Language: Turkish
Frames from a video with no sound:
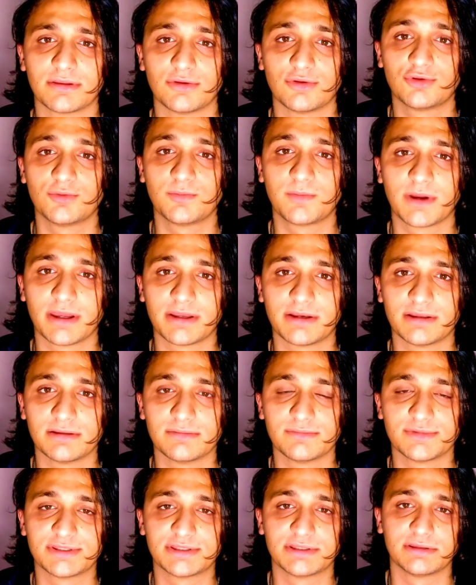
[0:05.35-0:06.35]
YouTube
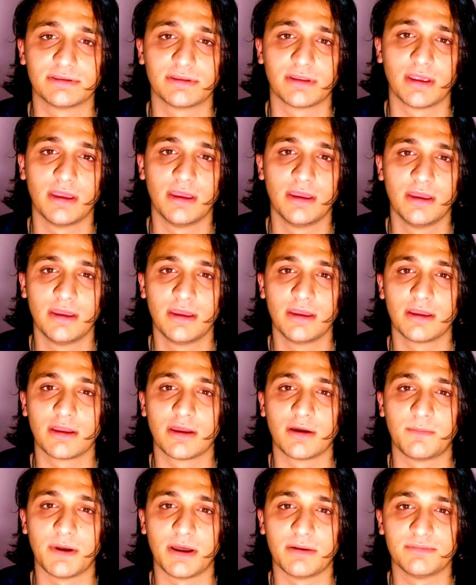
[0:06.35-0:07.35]
kanalımızın
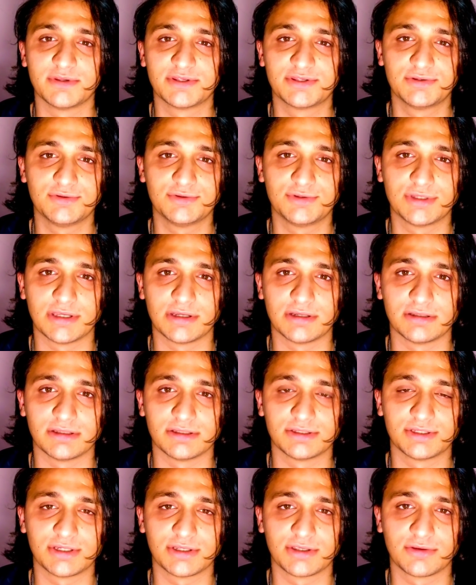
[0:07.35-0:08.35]
kapanması
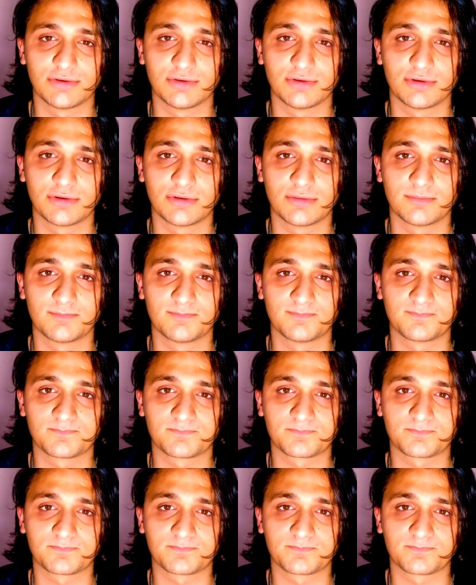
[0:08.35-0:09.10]
üzerine çekiyorum.